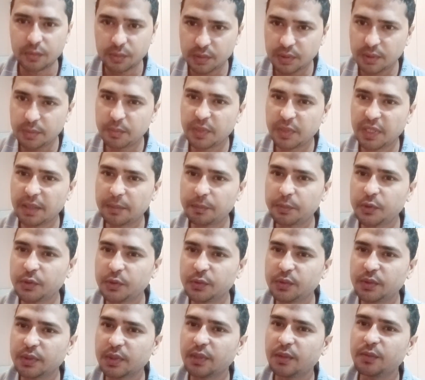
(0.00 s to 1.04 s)
तो जी मैं
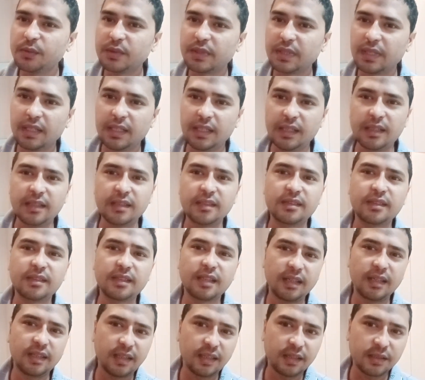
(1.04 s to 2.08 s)
पहुंच चुका हूं थाईलैंड
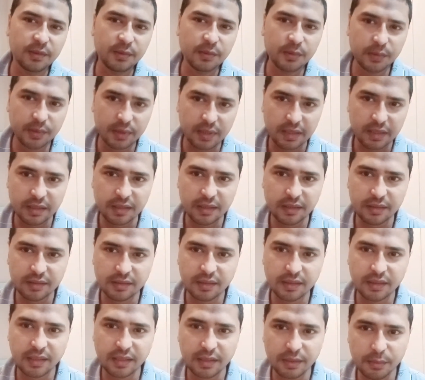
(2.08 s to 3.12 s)
थाईलैंड होटल के
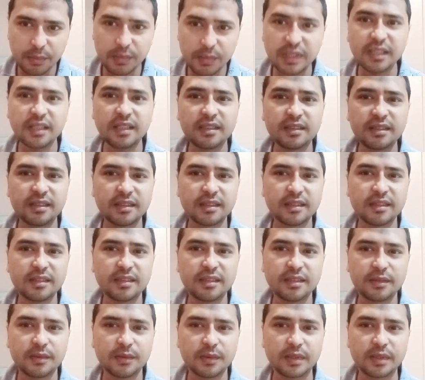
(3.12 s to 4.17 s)
अंदर इमिग्रेशन की
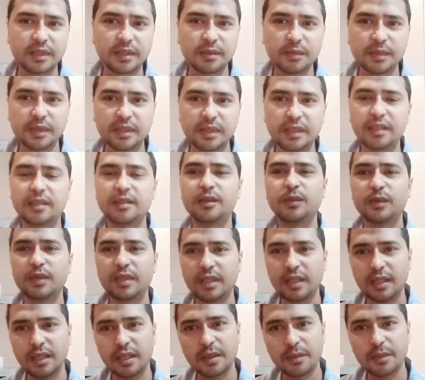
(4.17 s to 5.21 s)
सिचुएशन बताता हूं कि
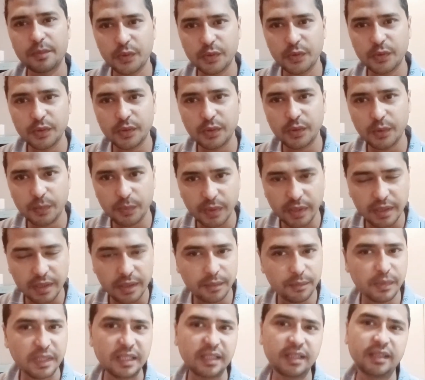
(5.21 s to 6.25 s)
एयरपोर्ट के ऊपर
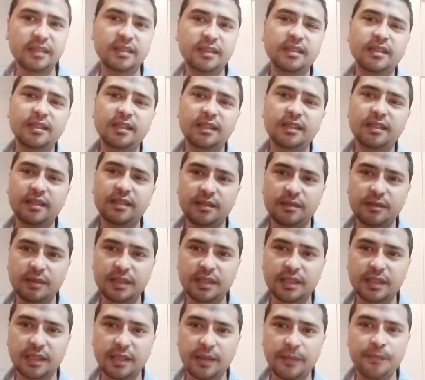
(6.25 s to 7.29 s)
इमिग्रेशन क्या
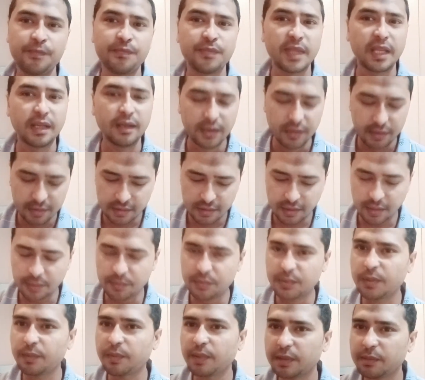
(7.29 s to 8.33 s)
सिचुएशन है
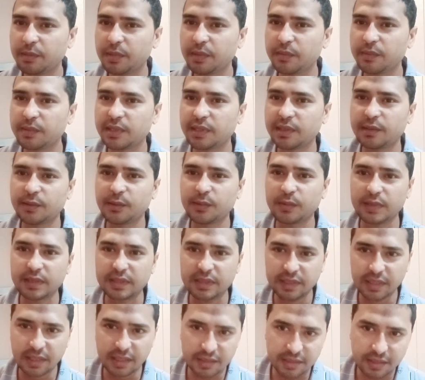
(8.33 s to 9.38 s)
सबसे पहले मैं बताता हूँ कि
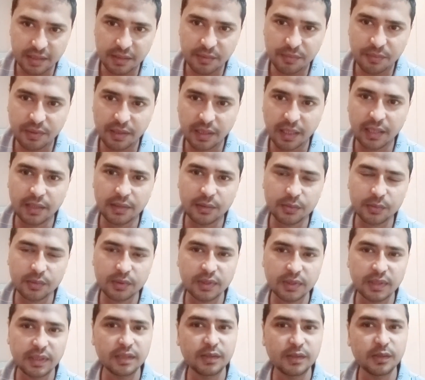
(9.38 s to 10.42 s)
जैसे ही फ़्लाइट
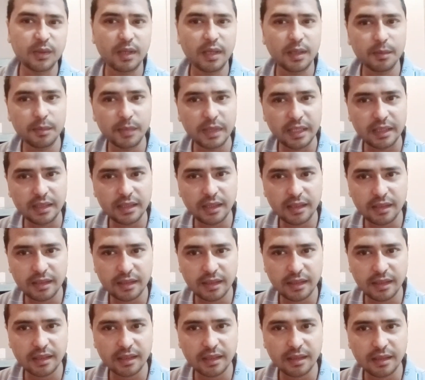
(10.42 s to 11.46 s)
उतरी तो हमने ये
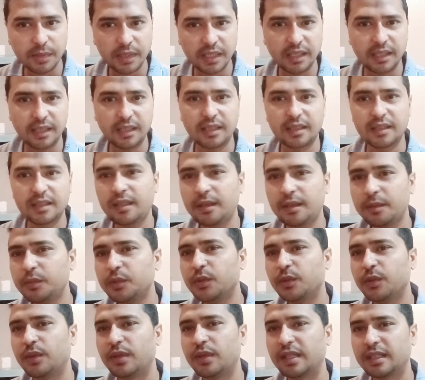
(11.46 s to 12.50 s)
ट्रिक अपनाया कि हम
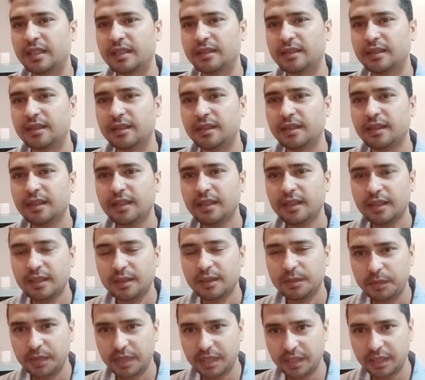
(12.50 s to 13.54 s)
दो लड़के
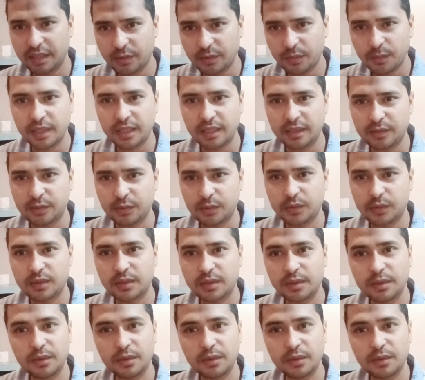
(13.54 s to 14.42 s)
थे मैं और मेरा दोस्त